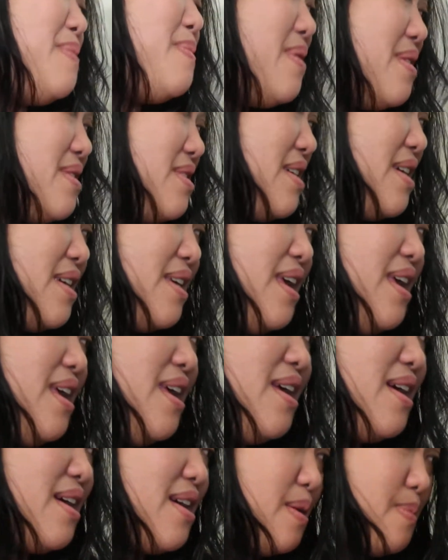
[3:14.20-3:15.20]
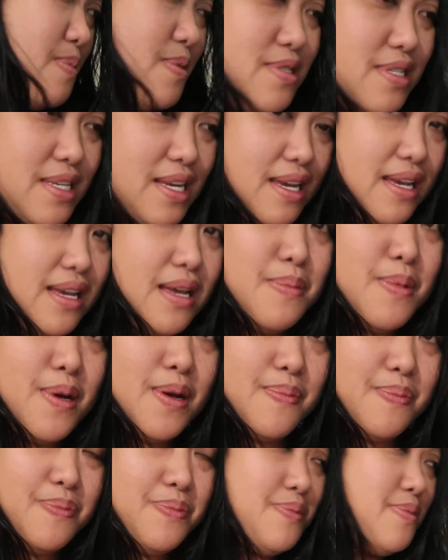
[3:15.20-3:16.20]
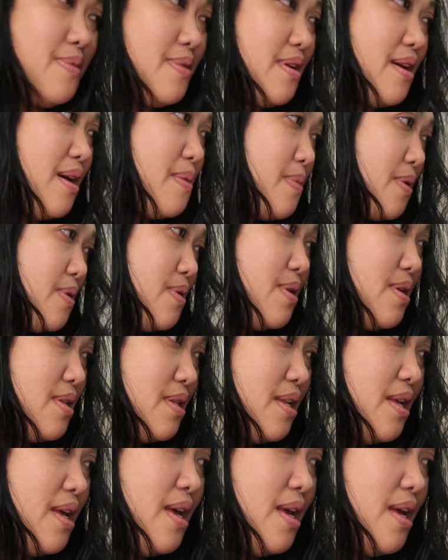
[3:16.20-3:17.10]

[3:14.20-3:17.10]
come on, sick! Come on, sick! Come on! Come on!